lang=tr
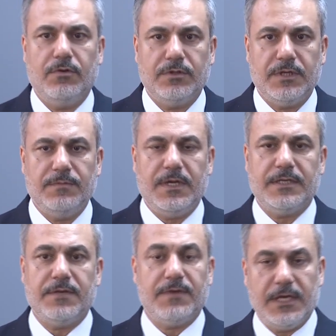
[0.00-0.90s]

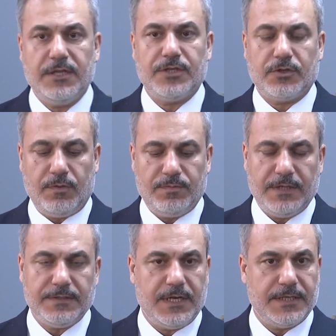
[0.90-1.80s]
ortamlarda ve gelecek
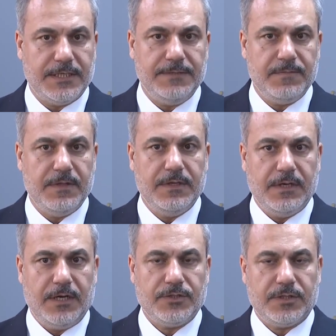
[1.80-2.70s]
toplantılarda
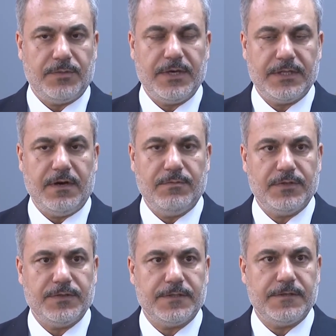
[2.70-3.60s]
açıklamaya devam
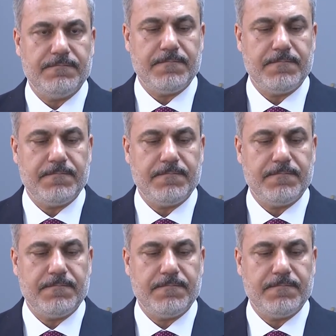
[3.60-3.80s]
edeceğiz.